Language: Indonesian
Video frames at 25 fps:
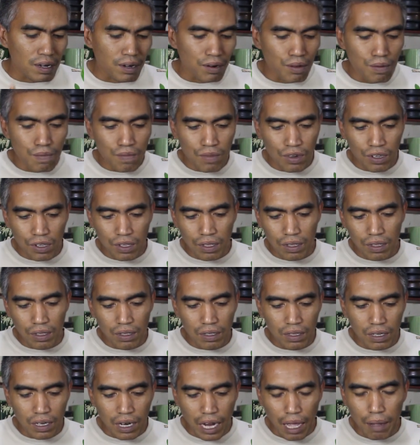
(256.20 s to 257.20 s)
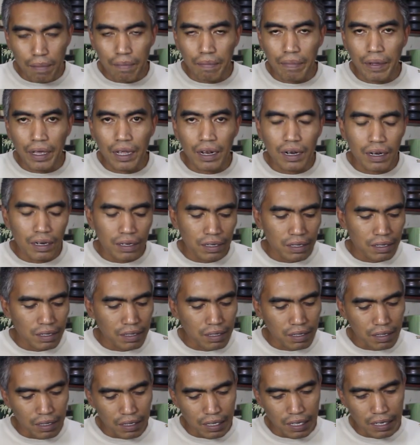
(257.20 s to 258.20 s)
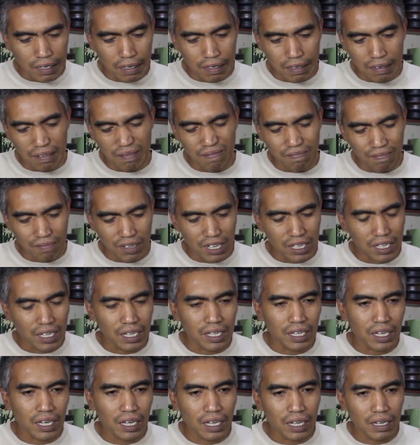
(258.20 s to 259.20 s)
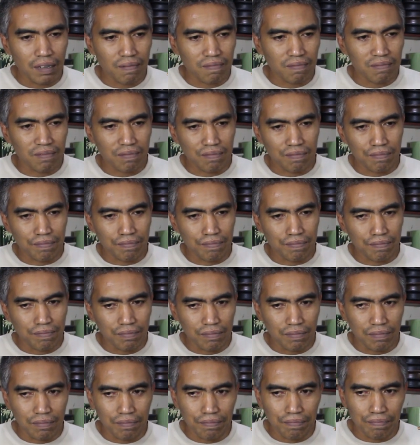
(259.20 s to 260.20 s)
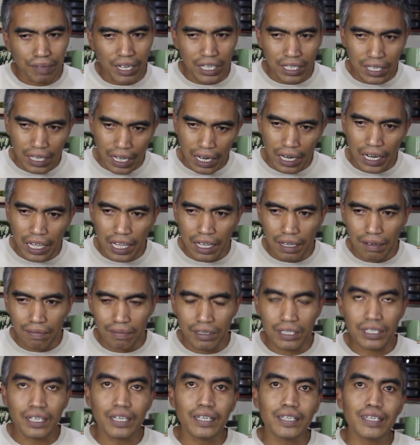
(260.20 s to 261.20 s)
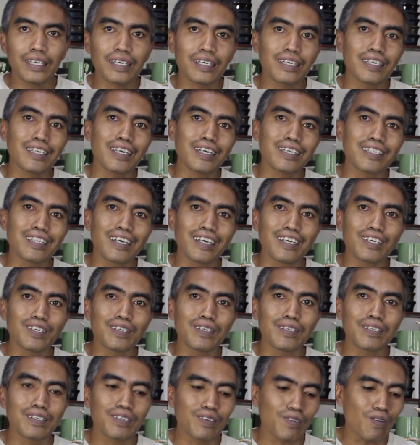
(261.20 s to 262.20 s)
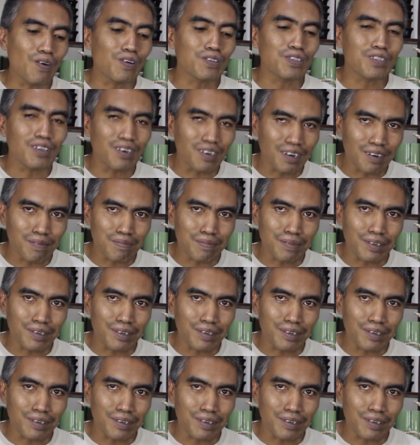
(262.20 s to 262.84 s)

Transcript: lumut nempel Eh, biasanya pas kering misalnya kelihatan kotor